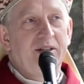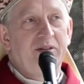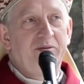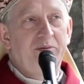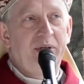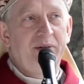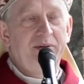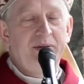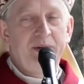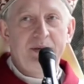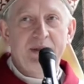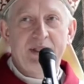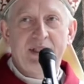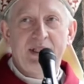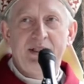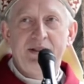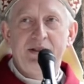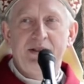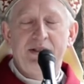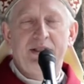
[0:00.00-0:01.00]
w pewnym
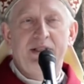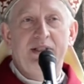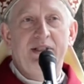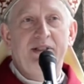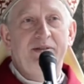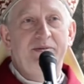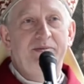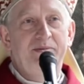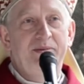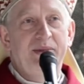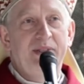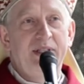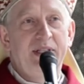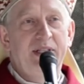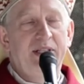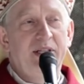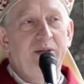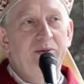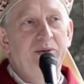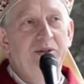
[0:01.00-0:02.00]
sensie
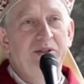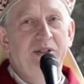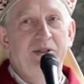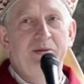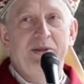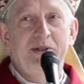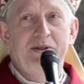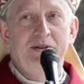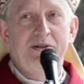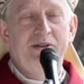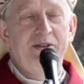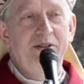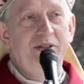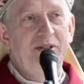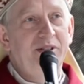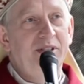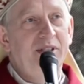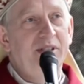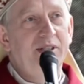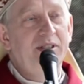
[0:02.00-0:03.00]
jakie może być
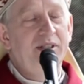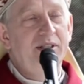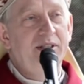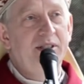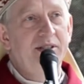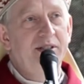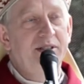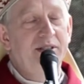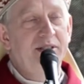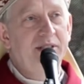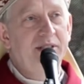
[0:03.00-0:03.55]
ciśnienie nasze